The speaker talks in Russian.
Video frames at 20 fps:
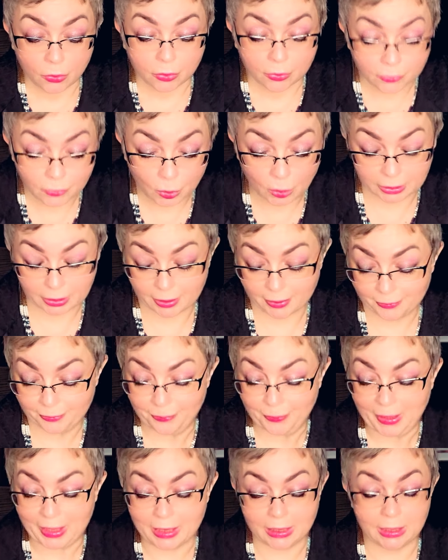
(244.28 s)
Вот,
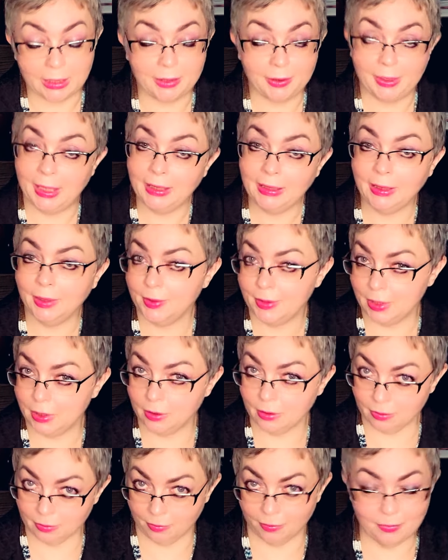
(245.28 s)
э, это
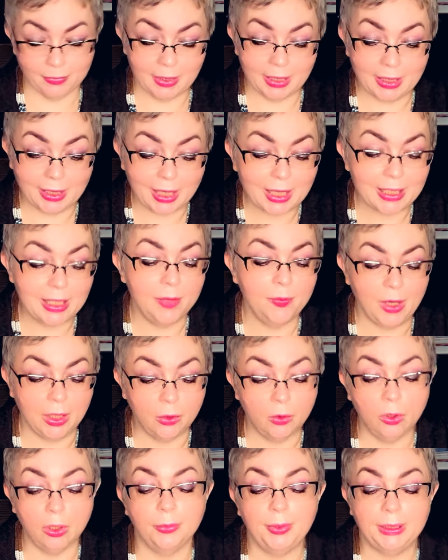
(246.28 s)
я не
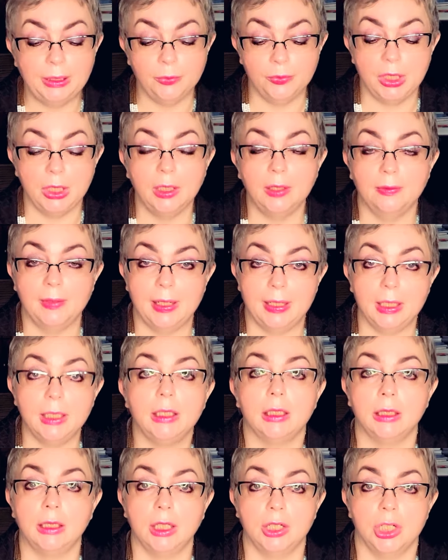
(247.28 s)
могу об этом не
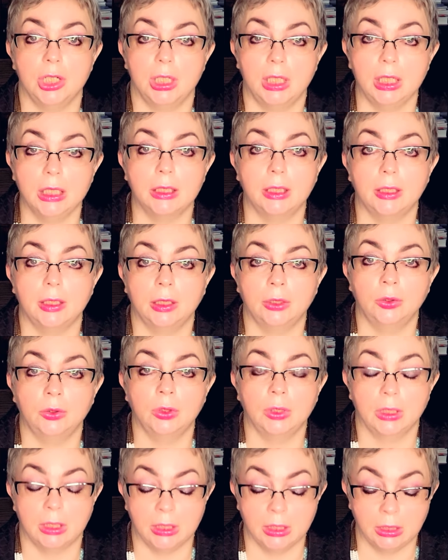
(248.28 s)
говорить, даже если
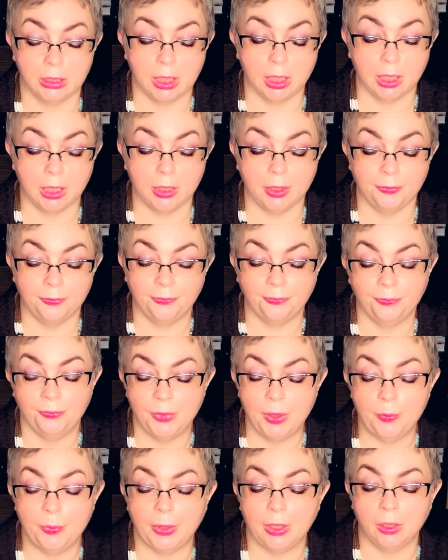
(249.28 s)
кто-то так
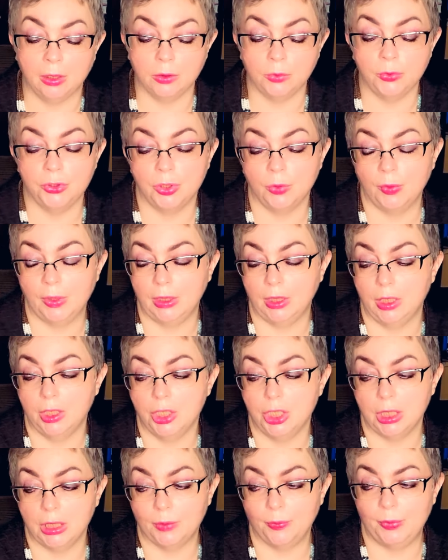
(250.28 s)
мы прокрутим, она
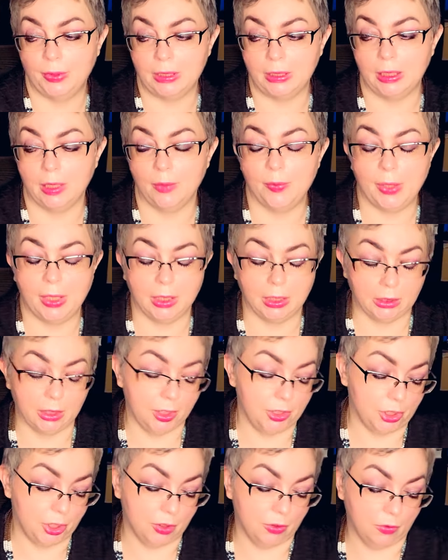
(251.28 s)
сейчас про собак
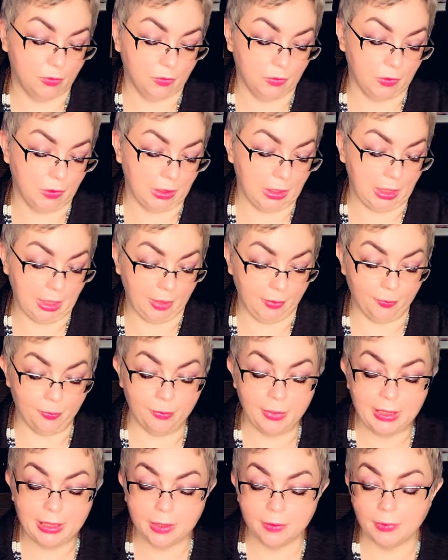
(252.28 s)
начнет. Или
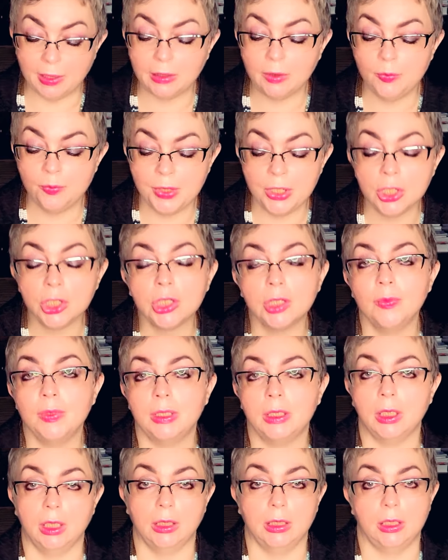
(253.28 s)
мы
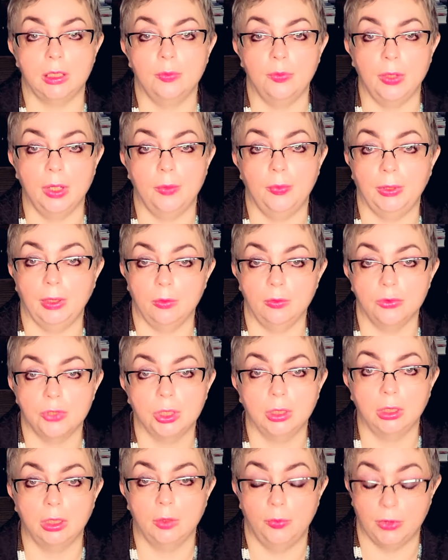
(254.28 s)
отпишемся от тебя, потому
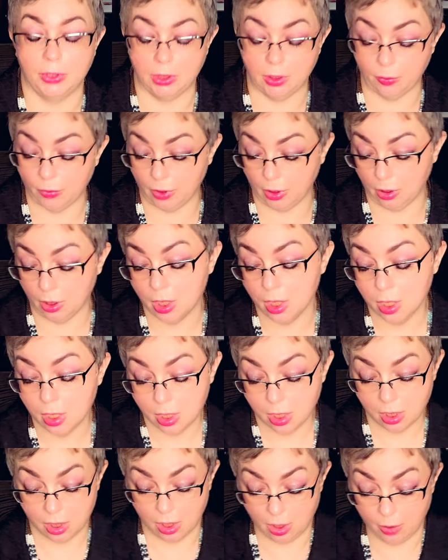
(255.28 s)
что ты про собак.
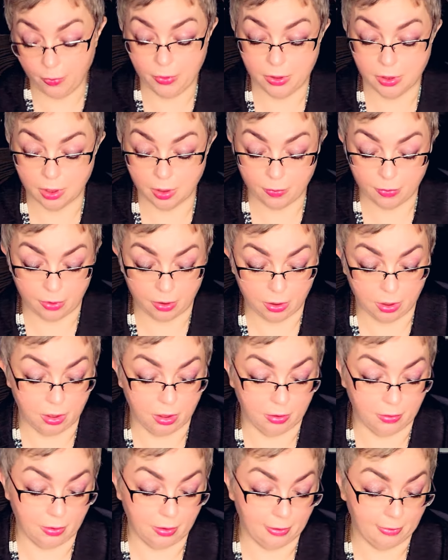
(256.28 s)
Я про собак,
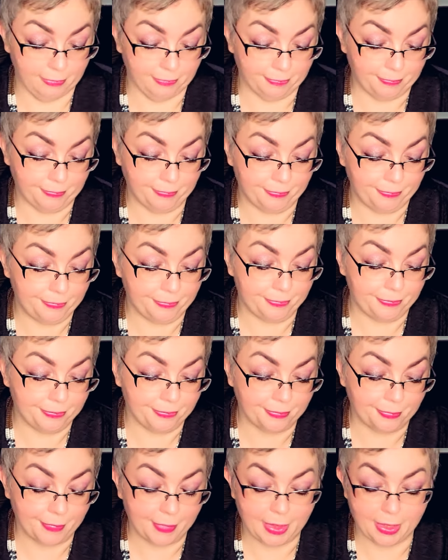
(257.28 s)
да.
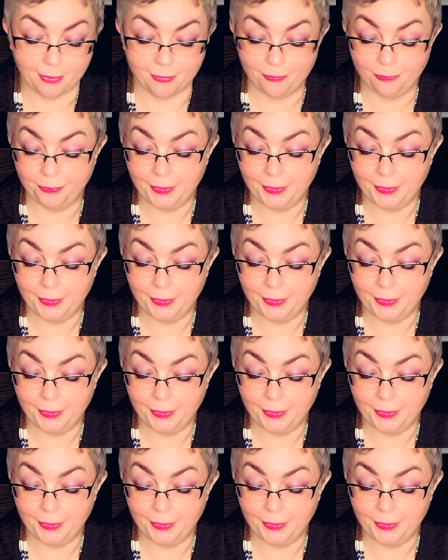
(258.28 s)
да.